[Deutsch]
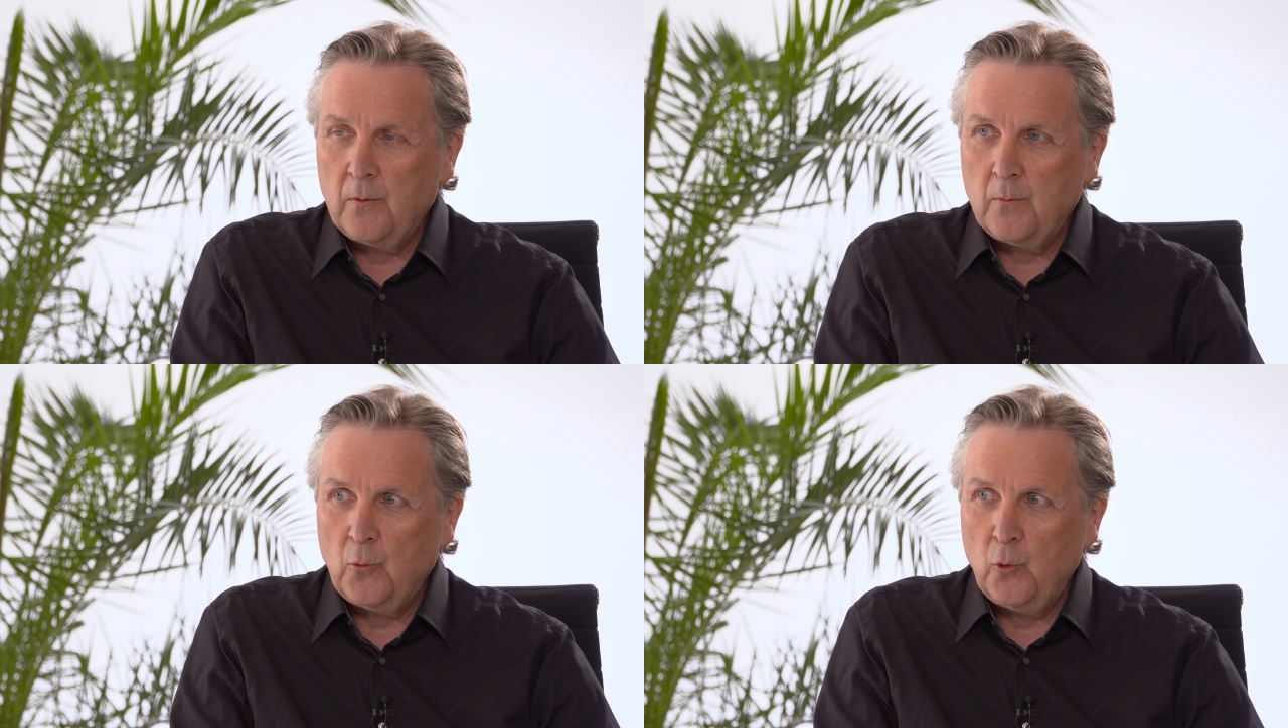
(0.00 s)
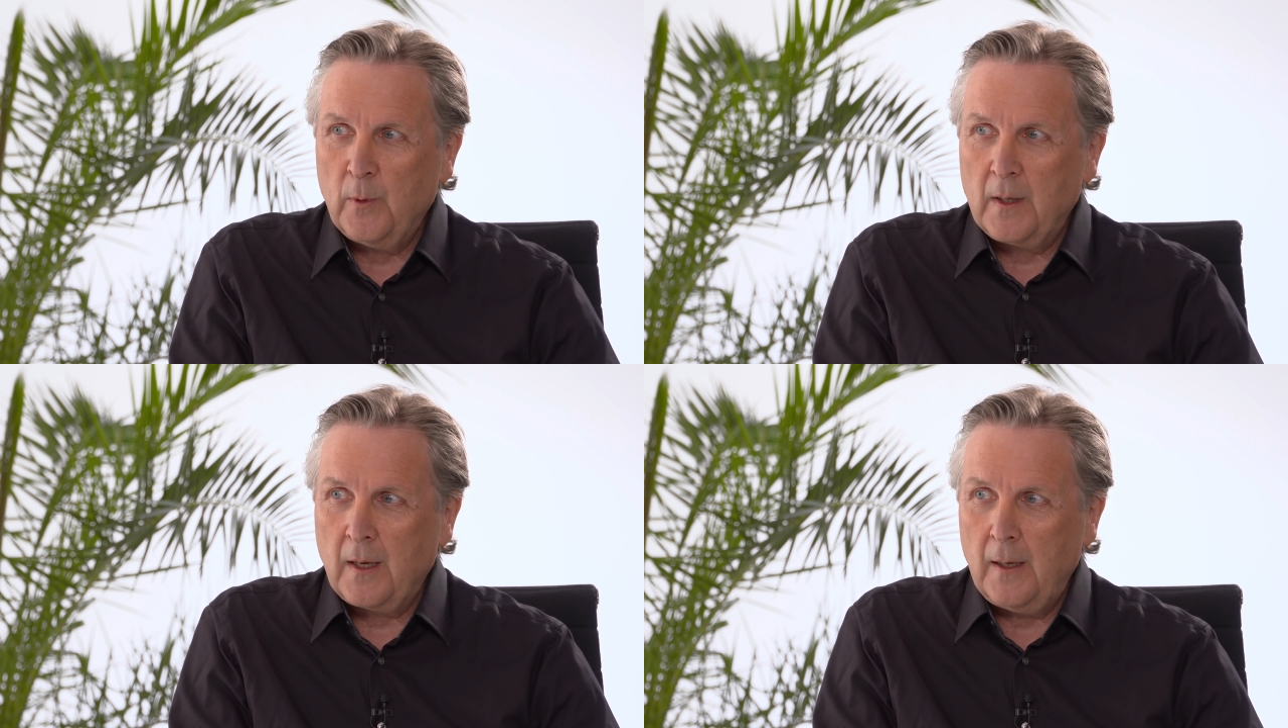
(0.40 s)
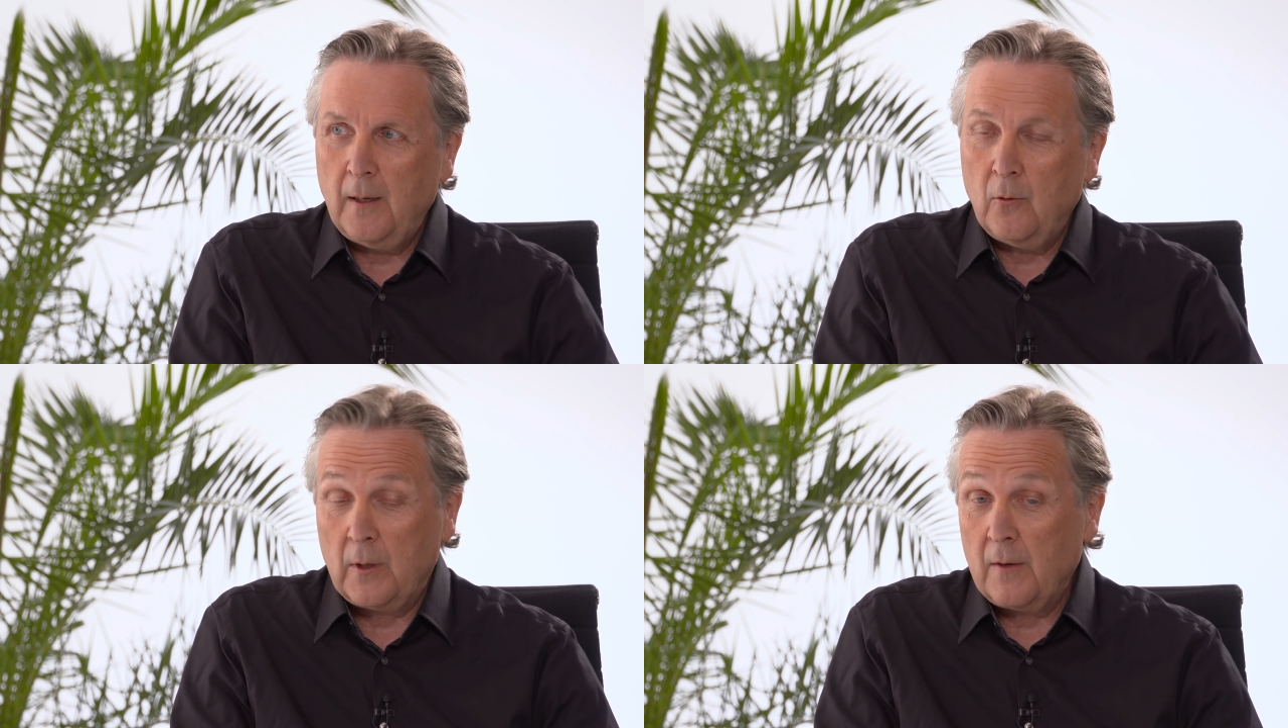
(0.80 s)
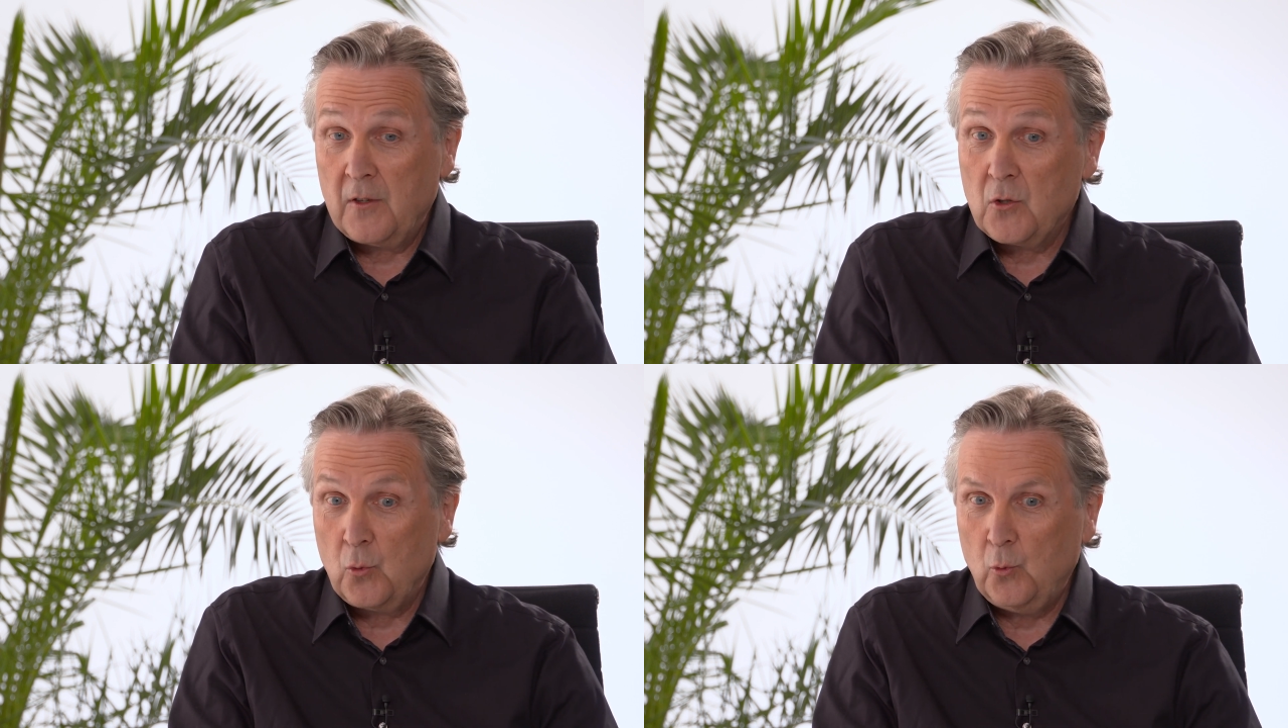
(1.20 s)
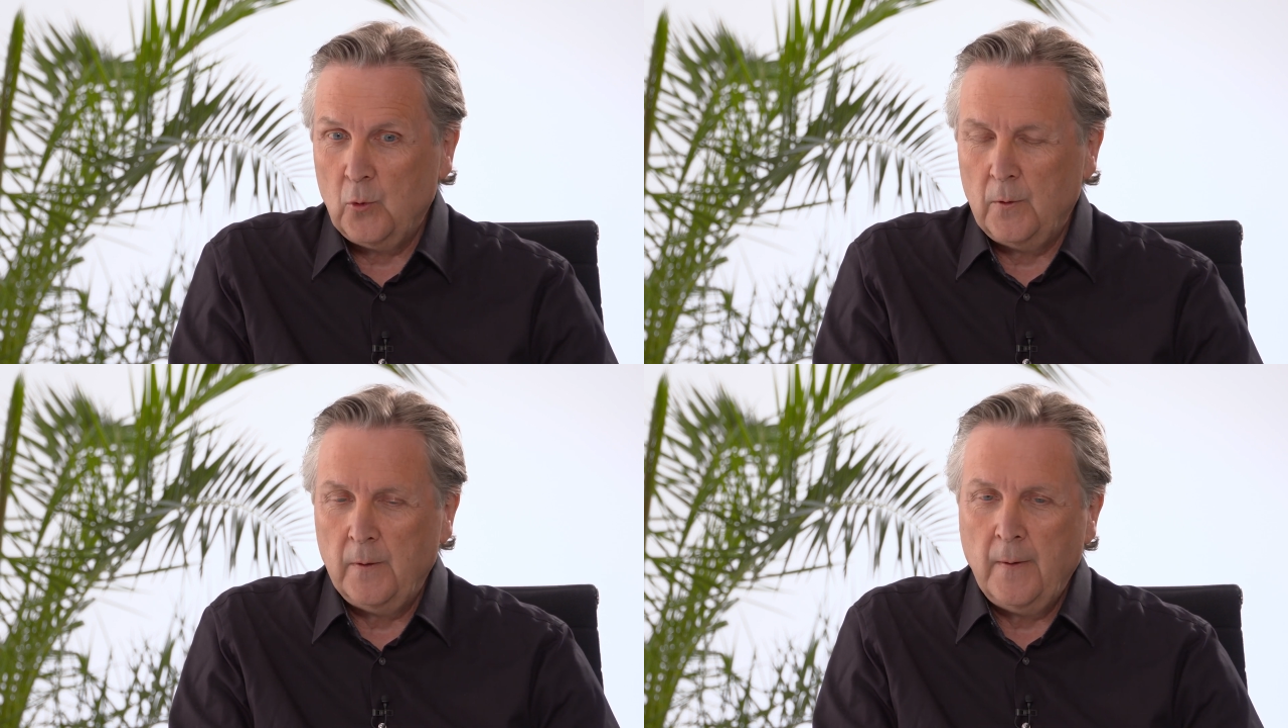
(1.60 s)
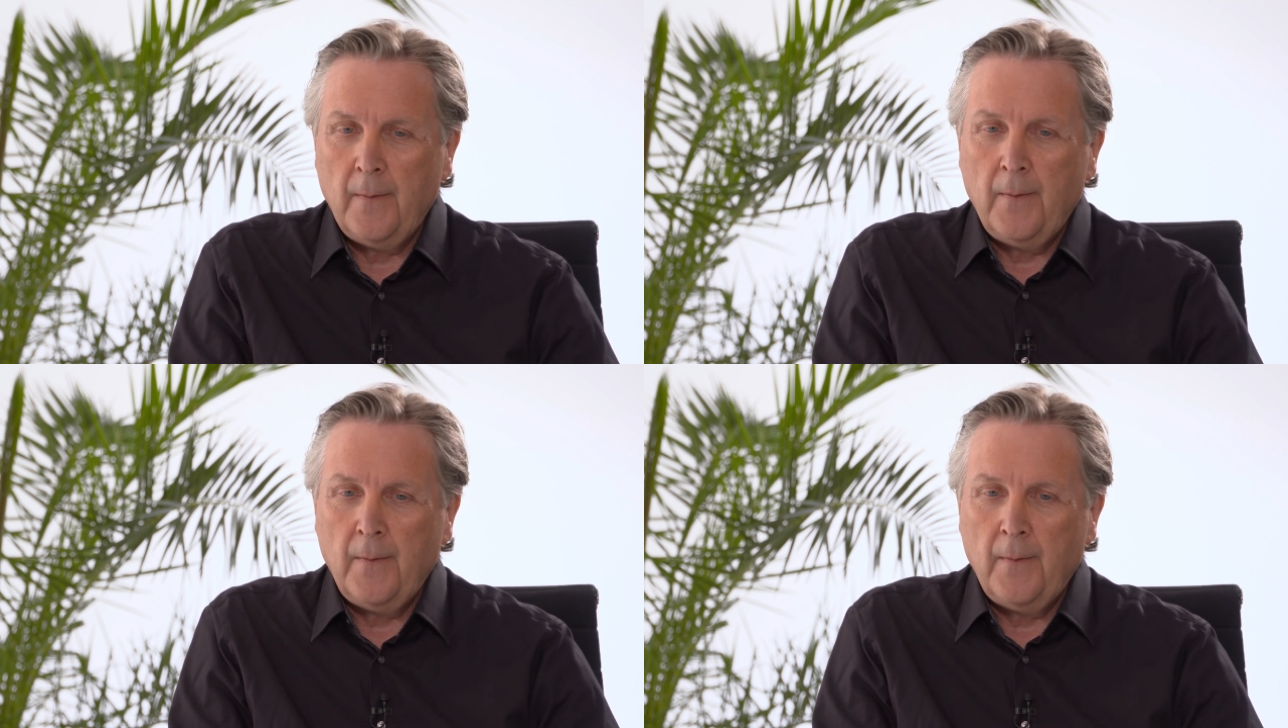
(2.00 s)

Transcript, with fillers: äh, übergehen oder versuchen,